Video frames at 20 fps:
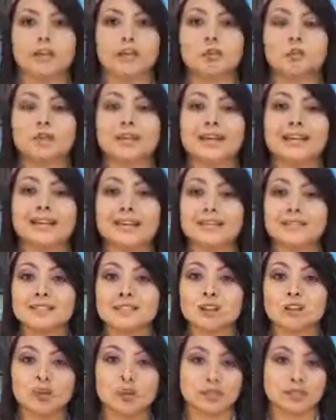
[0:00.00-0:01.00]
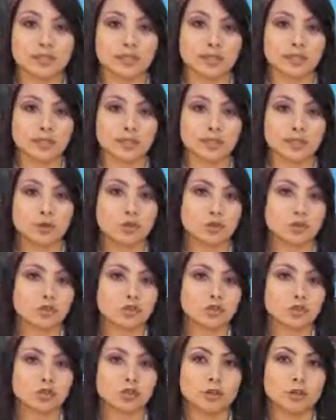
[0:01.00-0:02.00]
En una alianza con la Secretaría de
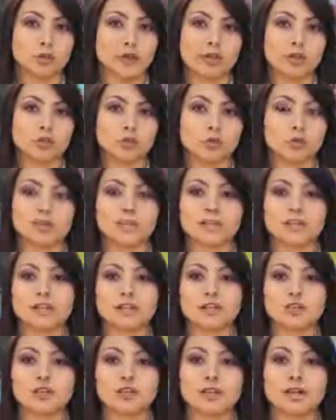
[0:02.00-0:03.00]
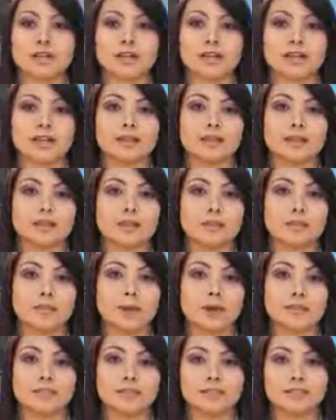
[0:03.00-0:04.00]
Educación de Pasto, Bienestar Social adelanta
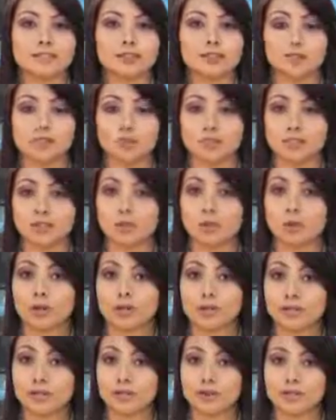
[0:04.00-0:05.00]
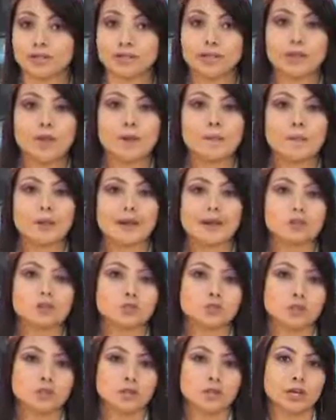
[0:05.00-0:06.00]
campañas de ayudas educativas para los
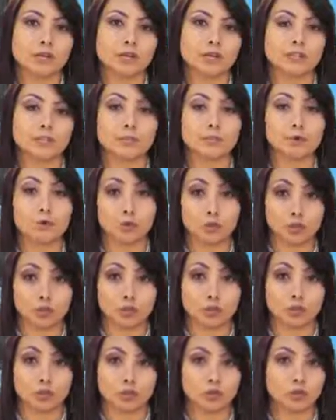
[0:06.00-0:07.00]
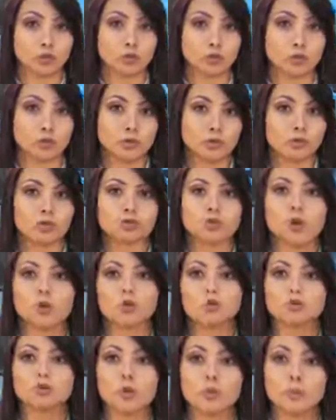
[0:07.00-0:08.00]
estudiantes que por motivos económicos
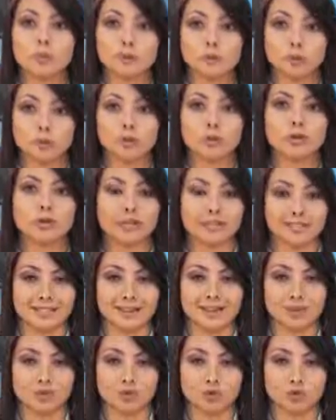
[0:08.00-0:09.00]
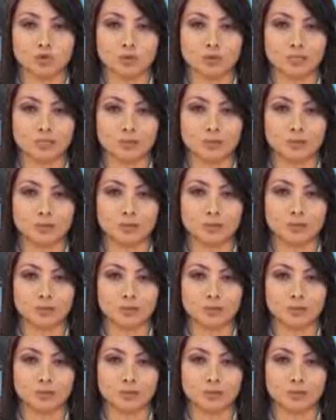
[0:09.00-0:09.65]
aún no han podido ingresar a los colegios.